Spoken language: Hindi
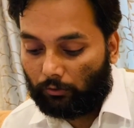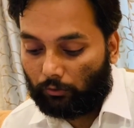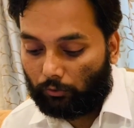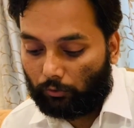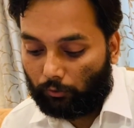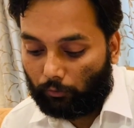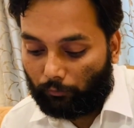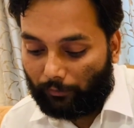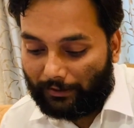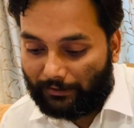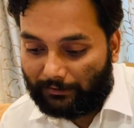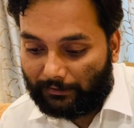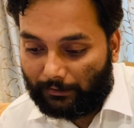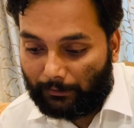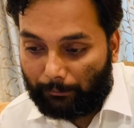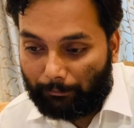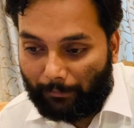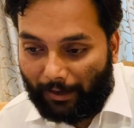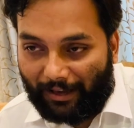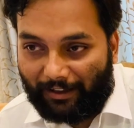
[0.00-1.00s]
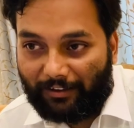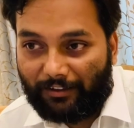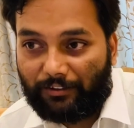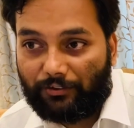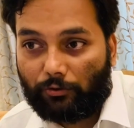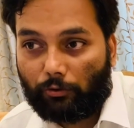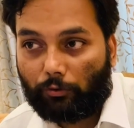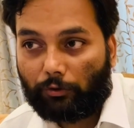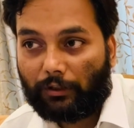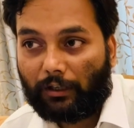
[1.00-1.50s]
तो वैसे ही
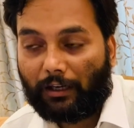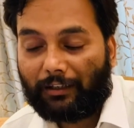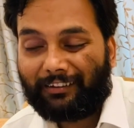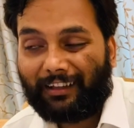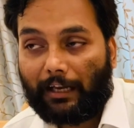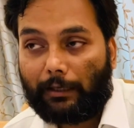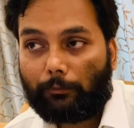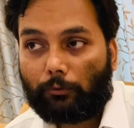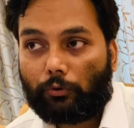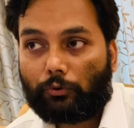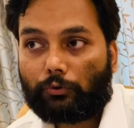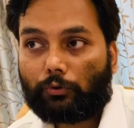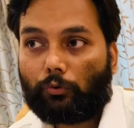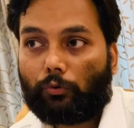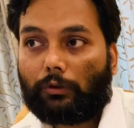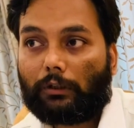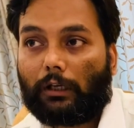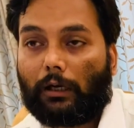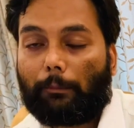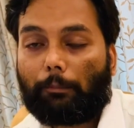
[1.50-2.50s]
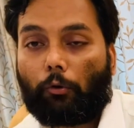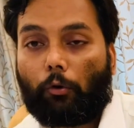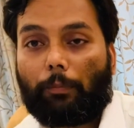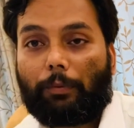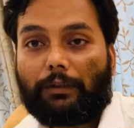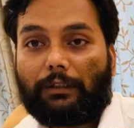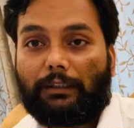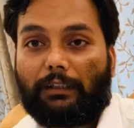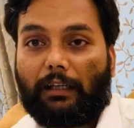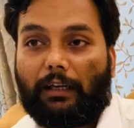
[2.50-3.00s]
मैरिज हो गया डाइवोर्स हो गया
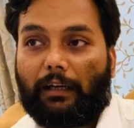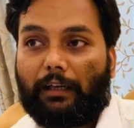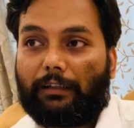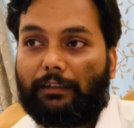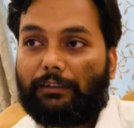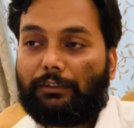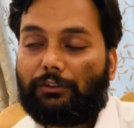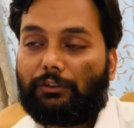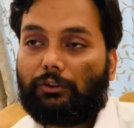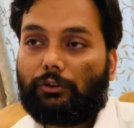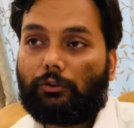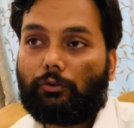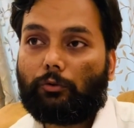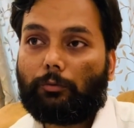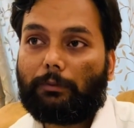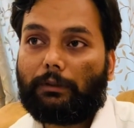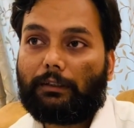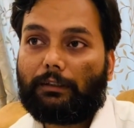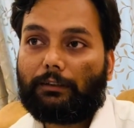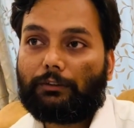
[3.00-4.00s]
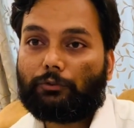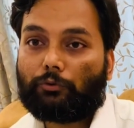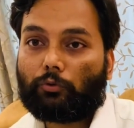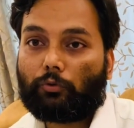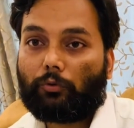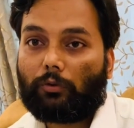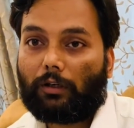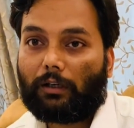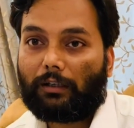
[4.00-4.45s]
प्रॉपर्टी है इस चीज़ों में जो